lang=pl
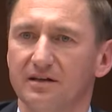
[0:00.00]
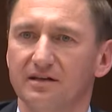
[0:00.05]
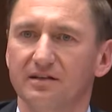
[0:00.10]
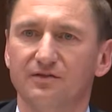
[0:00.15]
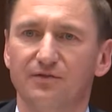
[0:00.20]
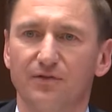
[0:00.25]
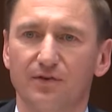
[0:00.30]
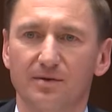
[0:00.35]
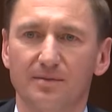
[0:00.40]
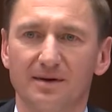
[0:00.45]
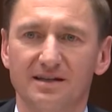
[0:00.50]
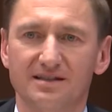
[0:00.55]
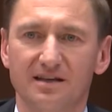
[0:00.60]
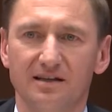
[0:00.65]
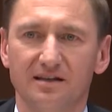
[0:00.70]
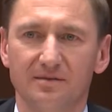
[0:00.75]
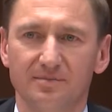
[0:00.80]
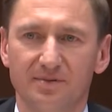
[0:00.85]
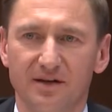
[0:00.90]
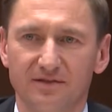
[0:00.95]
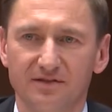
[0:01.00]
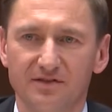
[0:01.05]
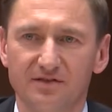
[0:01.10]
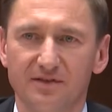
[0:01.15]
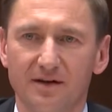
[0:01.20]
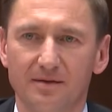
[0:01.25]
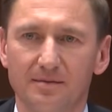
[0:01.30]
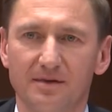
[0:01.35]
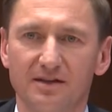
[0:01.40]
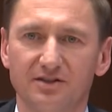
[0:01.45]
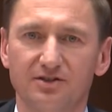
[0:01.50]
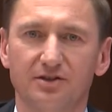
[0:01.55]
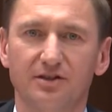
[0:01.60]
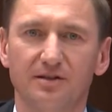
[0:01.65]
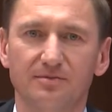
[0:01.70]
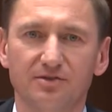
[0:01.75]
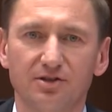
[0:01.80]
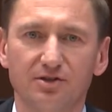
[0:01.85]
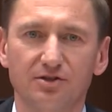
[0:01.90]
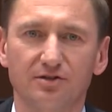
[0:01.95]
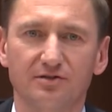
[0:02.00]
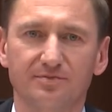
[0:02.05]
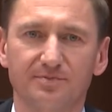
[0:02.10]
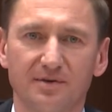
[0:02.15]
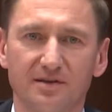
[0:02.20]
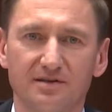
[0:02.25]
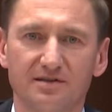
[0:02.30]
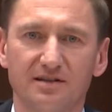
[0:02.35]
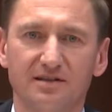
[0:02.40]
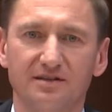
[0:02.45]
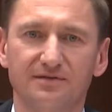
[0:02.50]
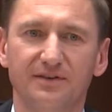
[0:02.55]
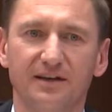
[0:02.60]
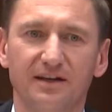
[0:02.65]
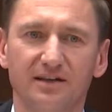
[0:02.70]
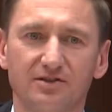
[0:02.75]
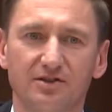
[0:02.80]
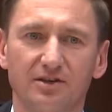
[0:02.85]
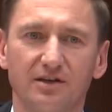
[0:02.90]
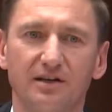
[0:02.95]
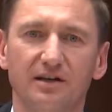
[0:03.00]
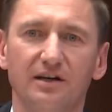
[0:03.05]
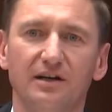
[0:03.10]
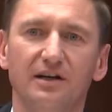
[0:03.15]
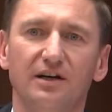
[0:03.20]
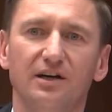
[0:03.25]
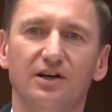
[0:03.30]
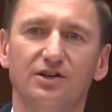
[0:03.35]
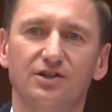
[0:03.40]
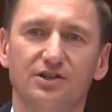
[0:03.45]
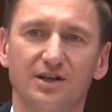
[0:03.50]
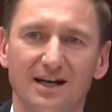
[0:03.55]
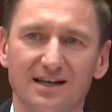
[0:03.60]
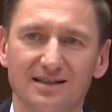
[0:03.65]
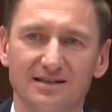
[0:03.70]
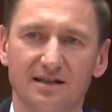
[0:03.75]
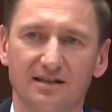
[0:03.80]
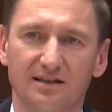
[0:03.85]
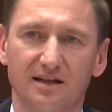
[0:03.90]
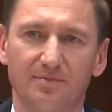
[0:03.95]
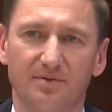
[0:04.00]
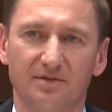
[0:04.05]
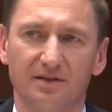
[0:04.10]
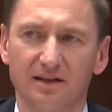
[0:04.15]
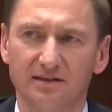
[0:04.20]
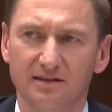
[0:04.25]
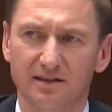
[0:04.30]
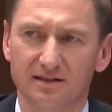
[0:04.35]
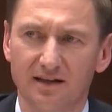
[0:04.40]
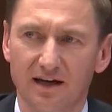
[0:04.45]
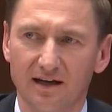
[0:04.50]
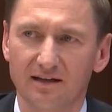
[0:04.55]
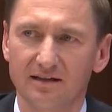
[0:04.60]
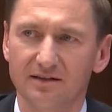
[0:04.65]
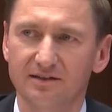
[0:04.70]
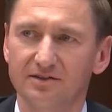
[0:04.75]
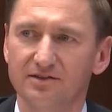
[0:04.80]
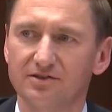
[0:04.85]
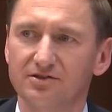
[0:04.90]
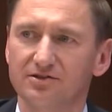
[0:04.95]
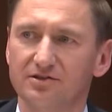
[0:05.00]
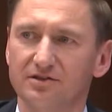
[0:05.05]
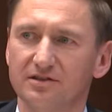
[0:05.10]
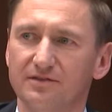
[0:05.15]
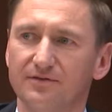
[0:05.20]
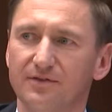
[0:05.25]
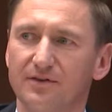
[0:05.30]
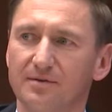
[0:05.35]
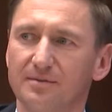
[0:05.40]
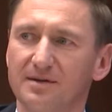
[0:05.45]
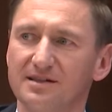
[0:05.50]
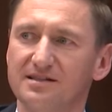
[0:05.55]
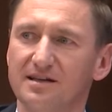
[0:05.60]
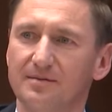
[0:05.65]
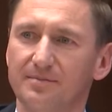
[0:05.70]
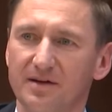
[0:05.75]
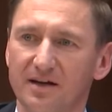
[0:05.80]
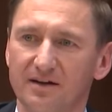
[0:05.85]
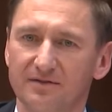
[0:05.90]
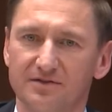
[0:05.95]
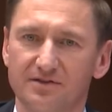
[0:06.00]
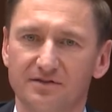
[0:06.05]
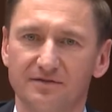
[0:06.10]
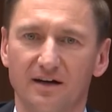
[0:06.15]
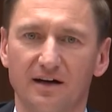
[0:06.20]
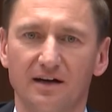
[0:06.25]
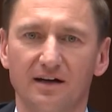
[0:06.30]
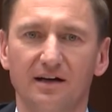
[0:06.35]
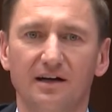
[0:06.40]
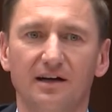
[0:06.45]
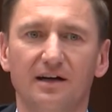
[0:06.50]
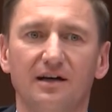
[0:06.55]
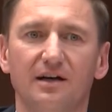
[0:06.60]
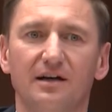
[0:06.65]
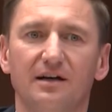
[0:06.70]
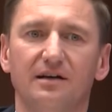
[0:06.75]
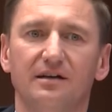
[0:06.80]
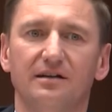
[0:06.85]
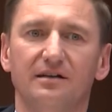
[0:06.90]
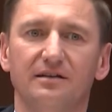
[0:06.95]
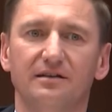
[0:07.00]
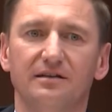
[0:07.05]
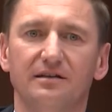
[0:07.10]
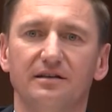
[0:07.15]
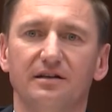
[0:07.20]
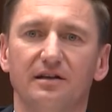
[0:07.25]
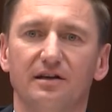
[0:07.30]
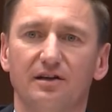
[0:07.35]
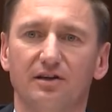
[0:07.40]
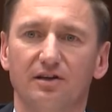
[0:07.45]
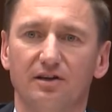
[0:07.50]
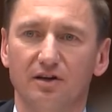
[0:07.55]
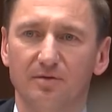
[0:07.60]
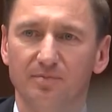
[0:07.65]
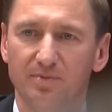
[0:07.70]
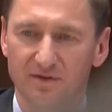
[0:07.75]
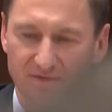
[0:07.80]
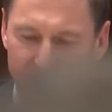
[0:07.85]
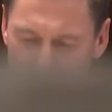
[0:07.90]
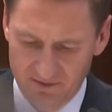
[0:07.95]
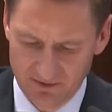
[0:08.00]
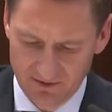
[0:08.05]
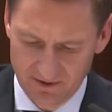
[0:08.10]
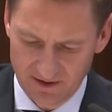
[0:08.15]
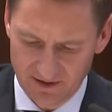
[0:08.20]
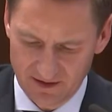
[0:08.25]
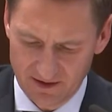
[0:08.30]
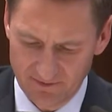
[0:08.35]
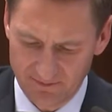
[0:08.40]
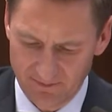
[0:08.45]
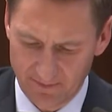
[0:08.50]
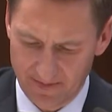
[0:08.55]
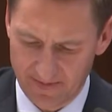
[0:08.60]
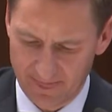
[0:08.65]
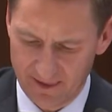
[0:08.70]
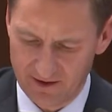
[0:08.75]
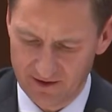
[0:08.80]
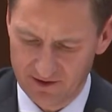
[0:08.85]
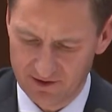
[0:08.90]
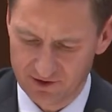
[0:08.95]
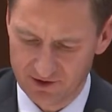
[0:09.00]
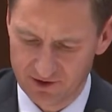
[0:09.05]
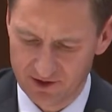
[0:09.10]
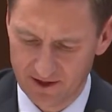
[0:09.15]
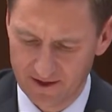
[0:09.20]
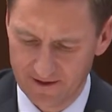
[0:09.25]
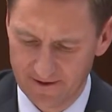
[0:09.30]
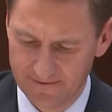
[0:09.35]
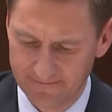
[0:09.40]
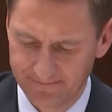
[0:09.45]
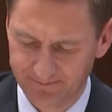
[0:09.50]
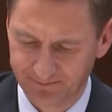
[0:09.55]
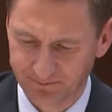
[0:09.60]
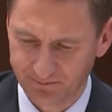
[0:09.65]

Informacja nieprawdziwa ma 70% większe szanse na podanie dalej niż informacja prawdziwa. To powoduje, że